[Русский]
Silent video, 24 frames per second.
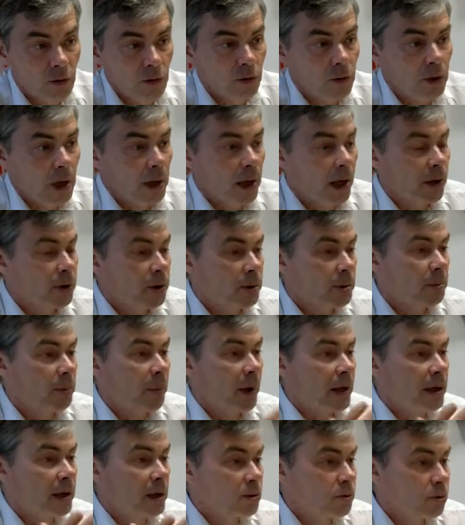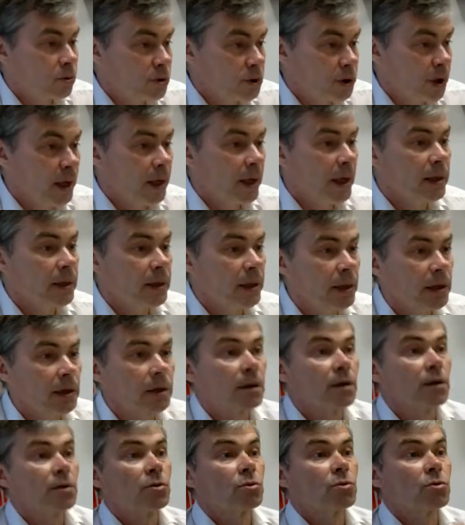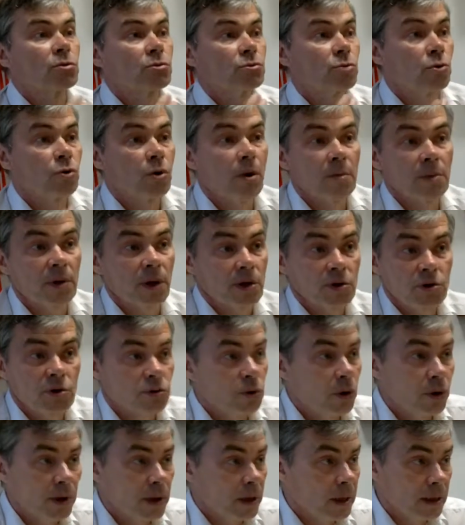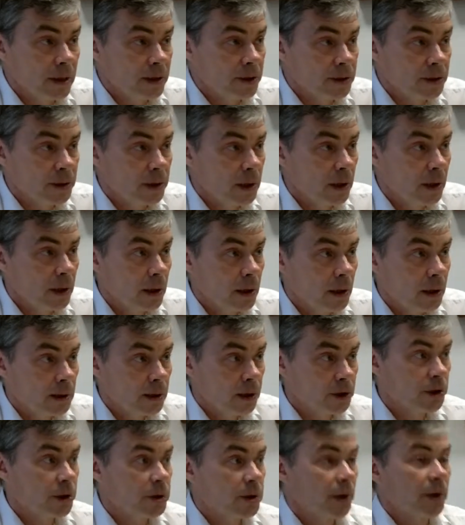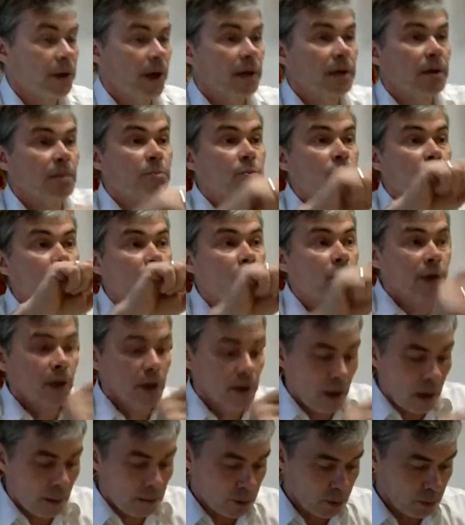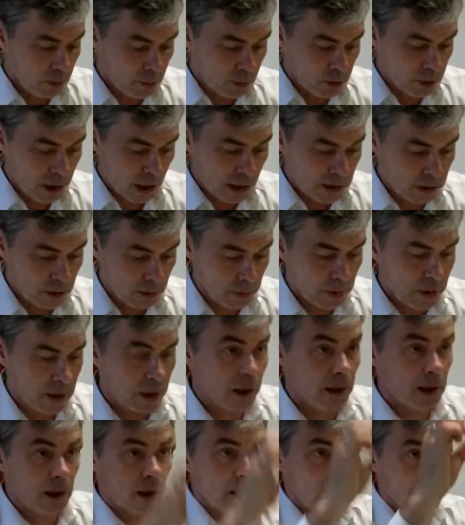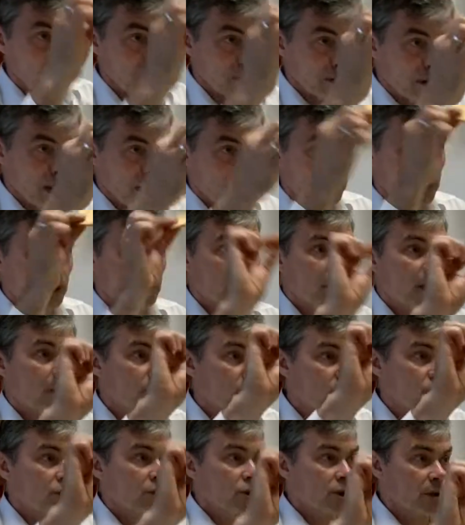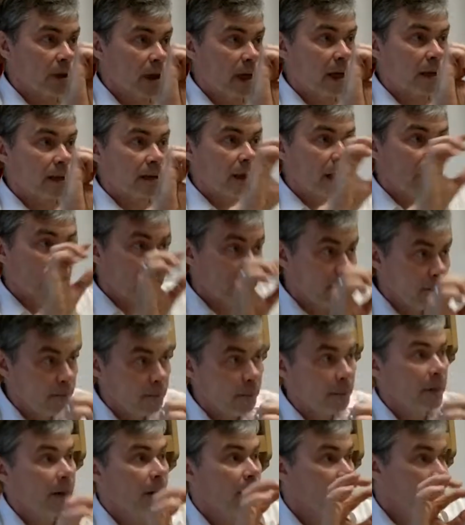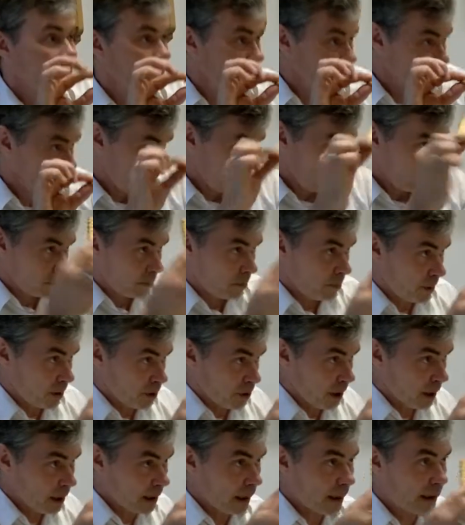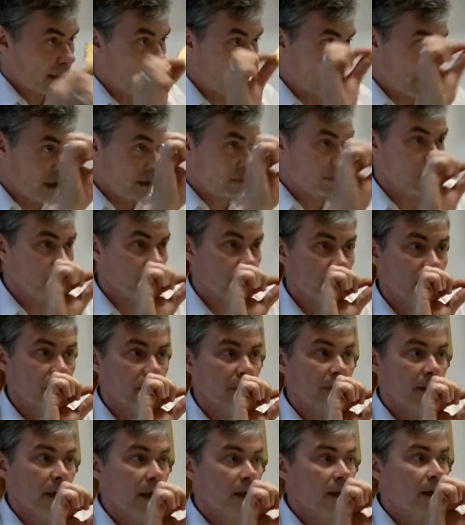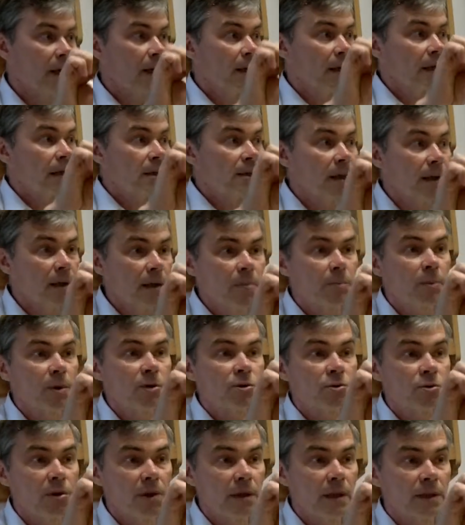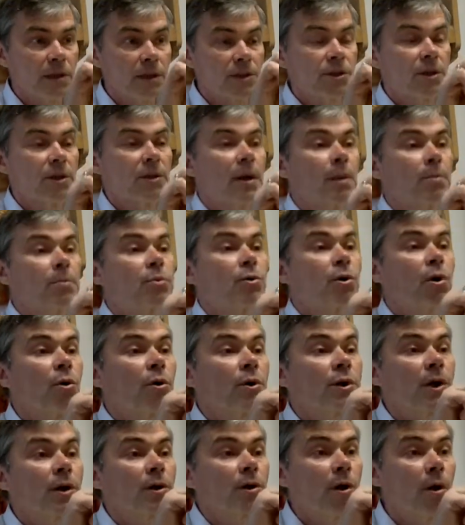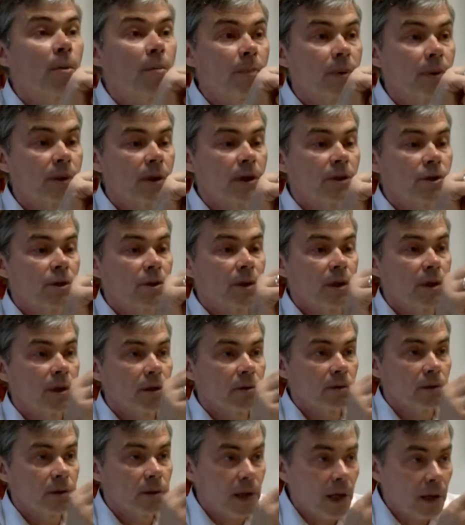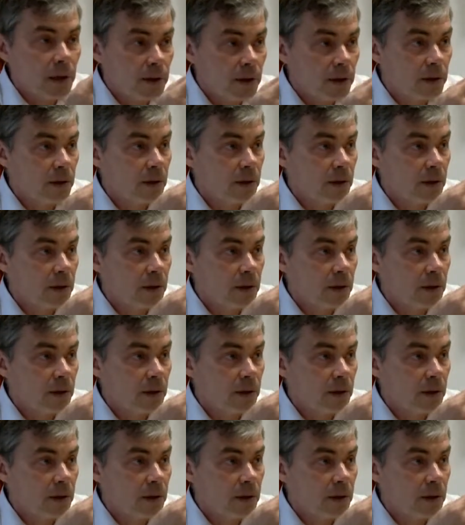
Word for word: какая-нибудь пара друзей, они друг с другом рассорились. Значит, они broken up, но получается было а, а вот как, или там муж и жена одна печенька, да, как по-русски говоря. Если они поссорились, значит, they broken up, значит, они вот так